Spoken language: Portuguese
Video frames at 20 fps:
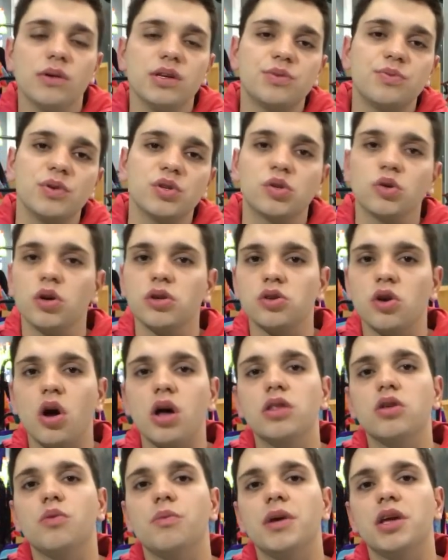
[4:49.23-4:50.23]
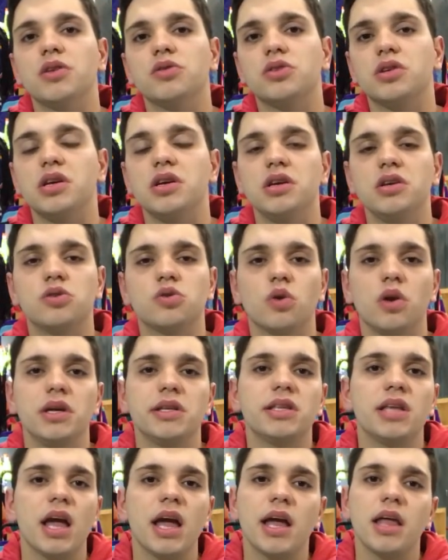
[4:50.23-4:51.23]
Algumas pessoas rodam menos que
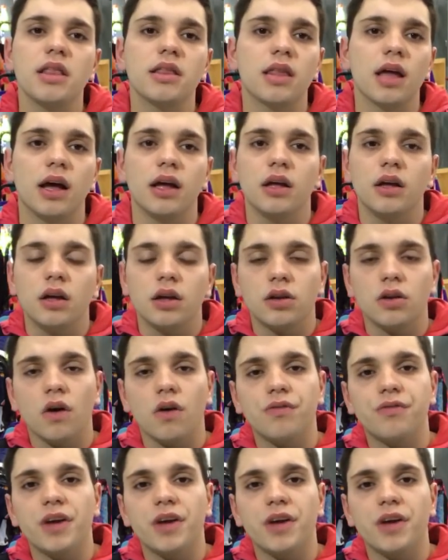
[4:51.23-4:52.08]
isso, 80,